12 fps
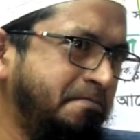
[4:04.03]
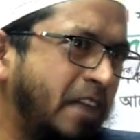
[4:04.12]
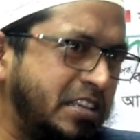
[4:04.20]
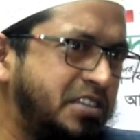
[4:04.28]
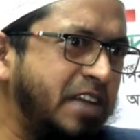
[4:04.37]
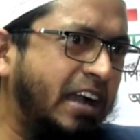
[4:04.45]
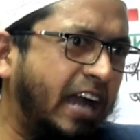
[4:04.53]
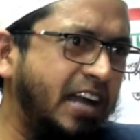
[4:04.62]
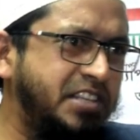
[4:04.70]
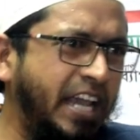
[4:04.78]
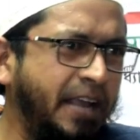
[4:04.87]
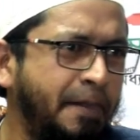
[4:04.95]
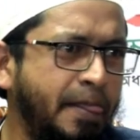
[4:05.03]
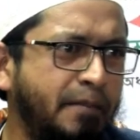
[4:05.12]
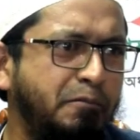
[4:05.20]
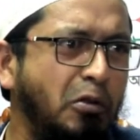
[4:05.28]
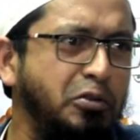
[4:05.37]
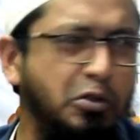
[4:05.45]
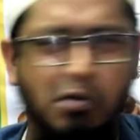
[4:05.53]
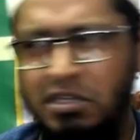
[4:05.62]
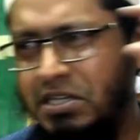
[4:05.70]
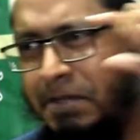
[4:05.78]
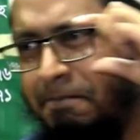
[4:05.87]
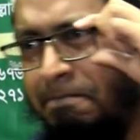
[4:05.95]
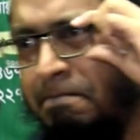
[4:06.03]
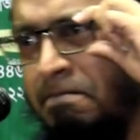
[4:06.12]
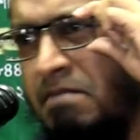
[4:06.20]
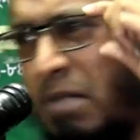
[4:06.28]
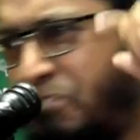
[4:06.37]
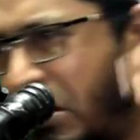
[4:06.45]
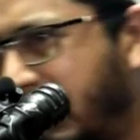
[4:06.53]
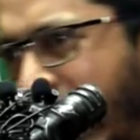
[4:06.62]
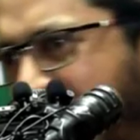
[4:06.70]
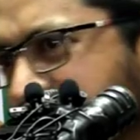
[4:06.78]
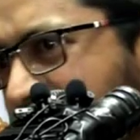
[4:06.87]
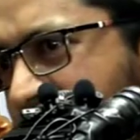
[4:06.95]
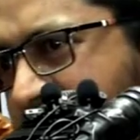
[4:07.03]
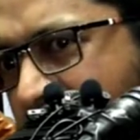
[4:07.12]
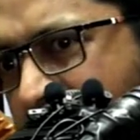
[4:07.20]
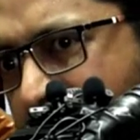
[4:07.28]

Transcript: আর টাকা আছে বন্ধু আছে আপনার ক্যারিয়ার আছে